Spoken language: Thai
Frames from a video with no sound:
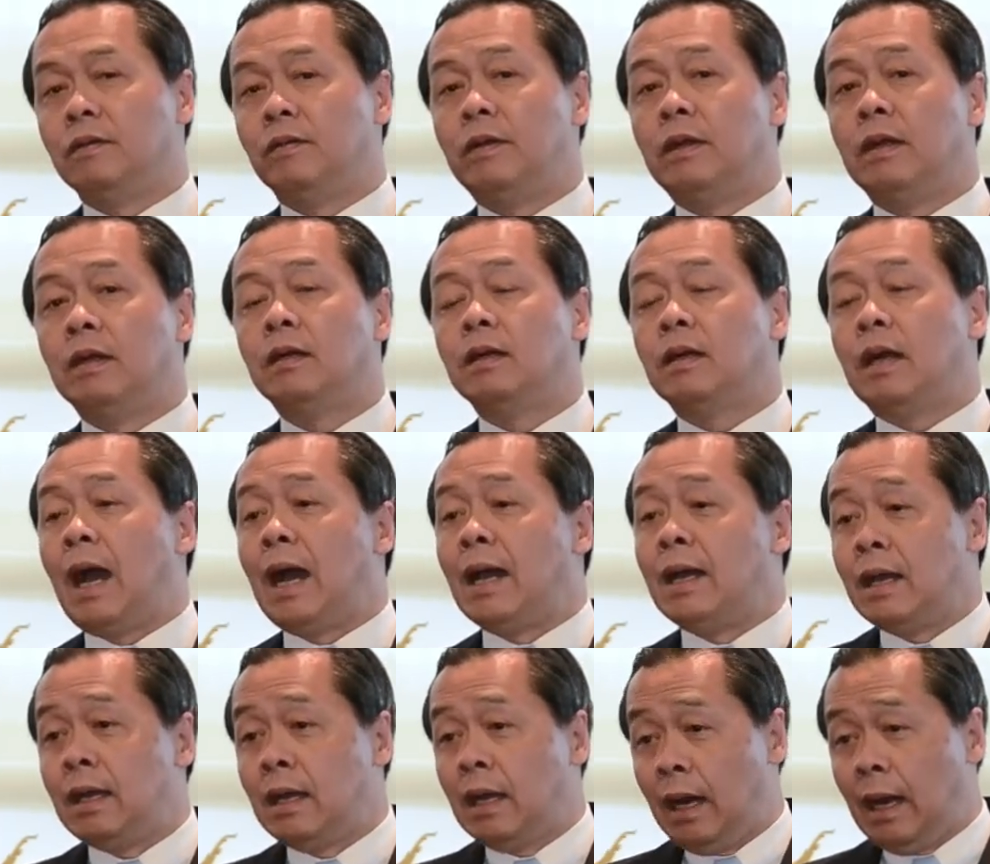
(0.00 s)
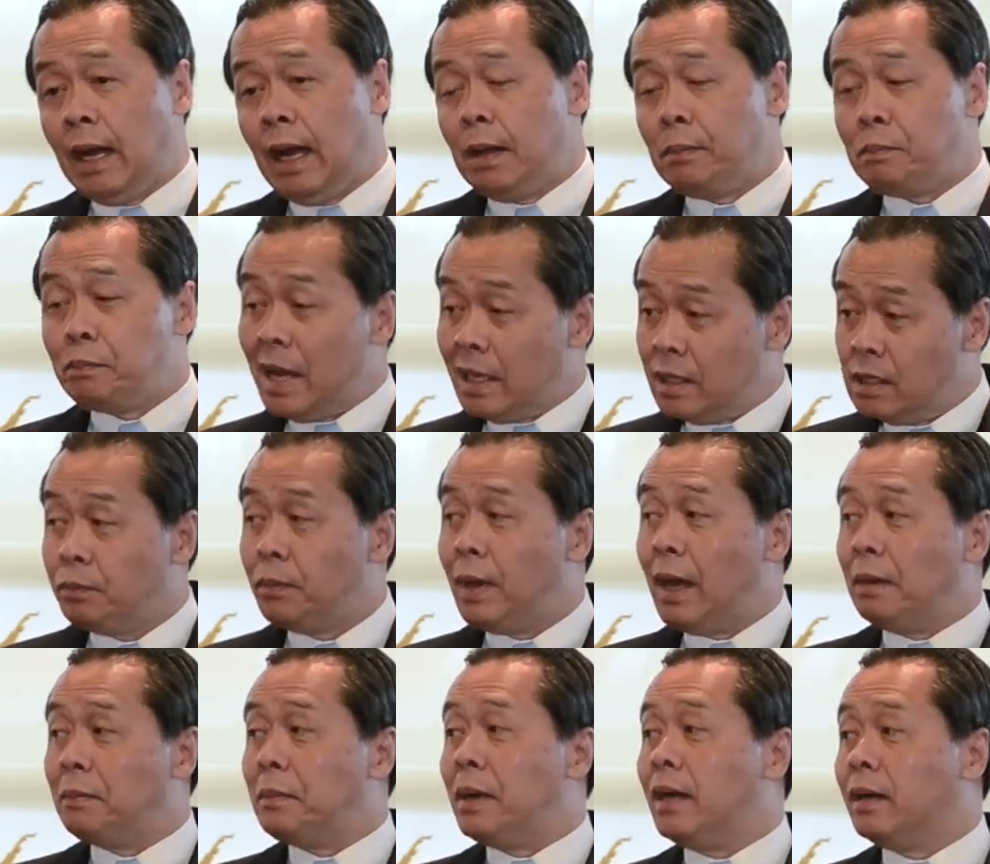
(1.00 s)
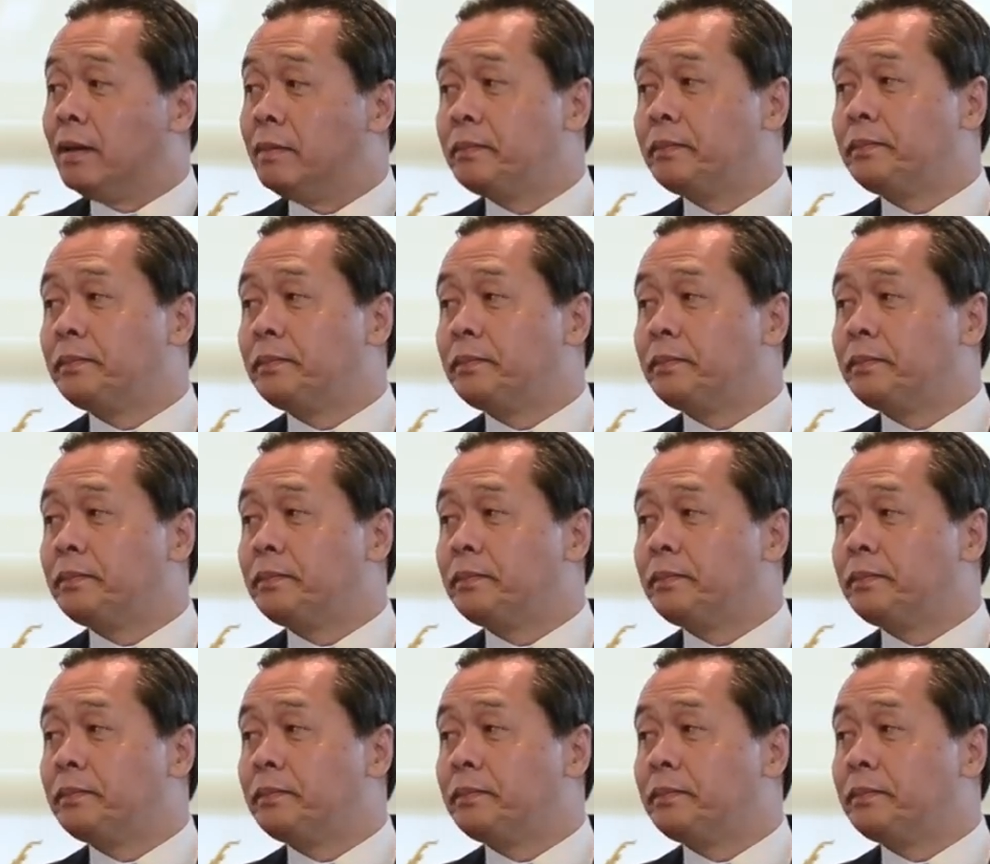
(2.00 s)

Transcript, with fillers: วันนั้นก็ขายได้ในราคา 88 บาท